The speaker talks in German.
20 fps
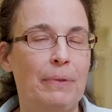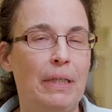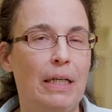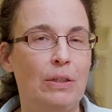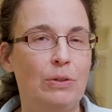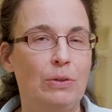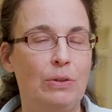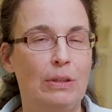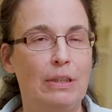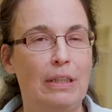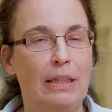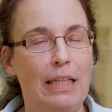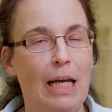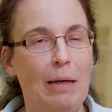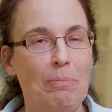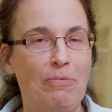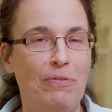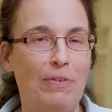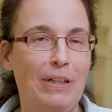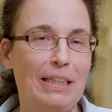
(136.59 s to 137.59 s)
Also es ist ein
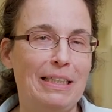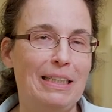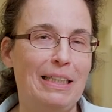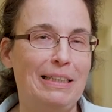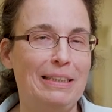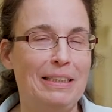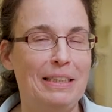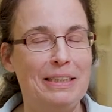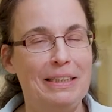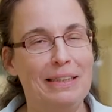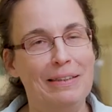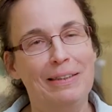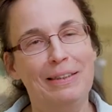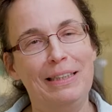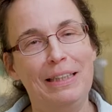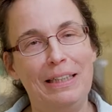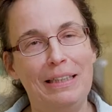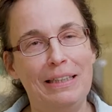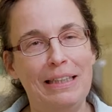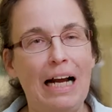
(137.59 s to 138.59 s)
abwechselndes
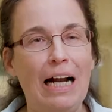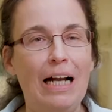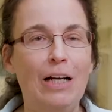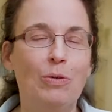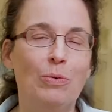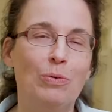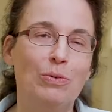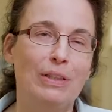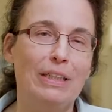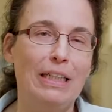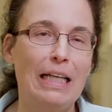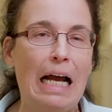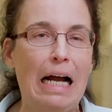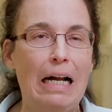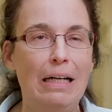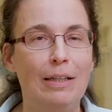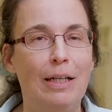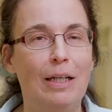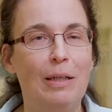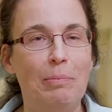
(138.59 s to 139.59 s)
Digital- und
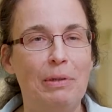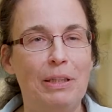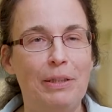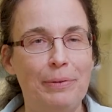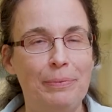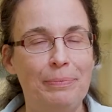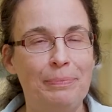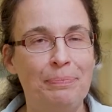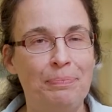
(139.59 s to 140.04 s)
Realarbeiten.